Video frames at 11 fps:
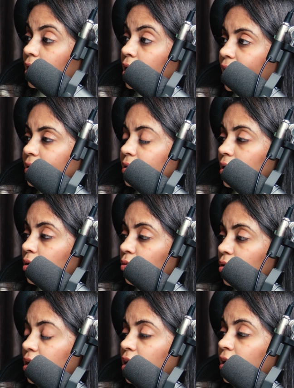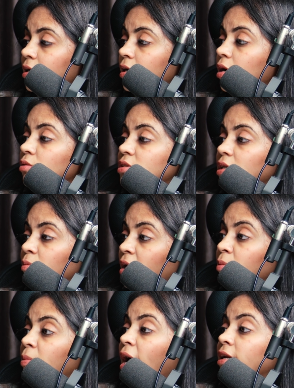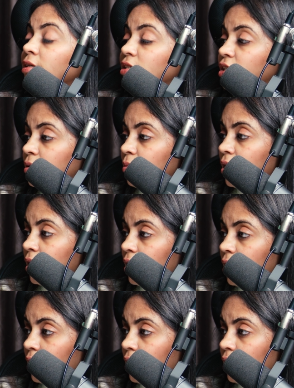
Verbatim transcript: हैं कैसे क्योंकि करंट अकाउंट से हमारी बैलेंस शीट बनेगी